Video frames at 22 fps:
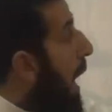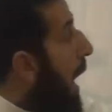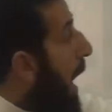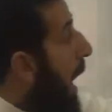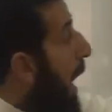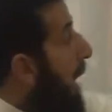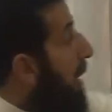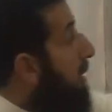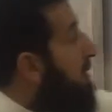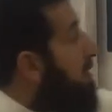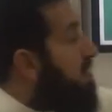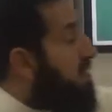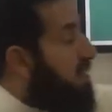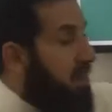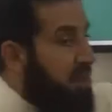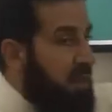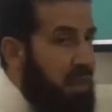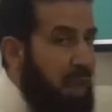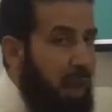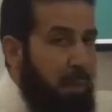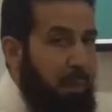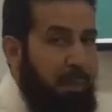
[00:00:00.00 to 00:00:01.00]
عكس
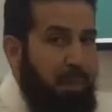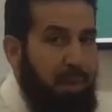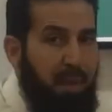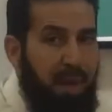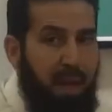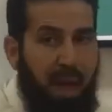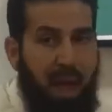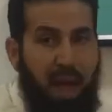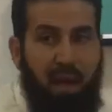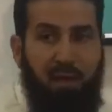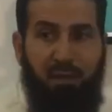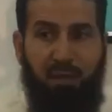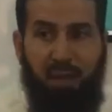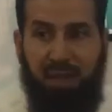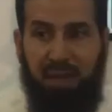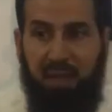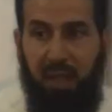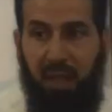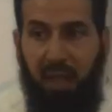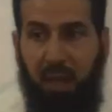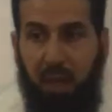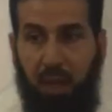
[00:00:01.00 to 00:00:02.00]
الضم
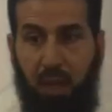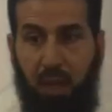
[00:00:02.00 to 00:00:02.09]
الفتح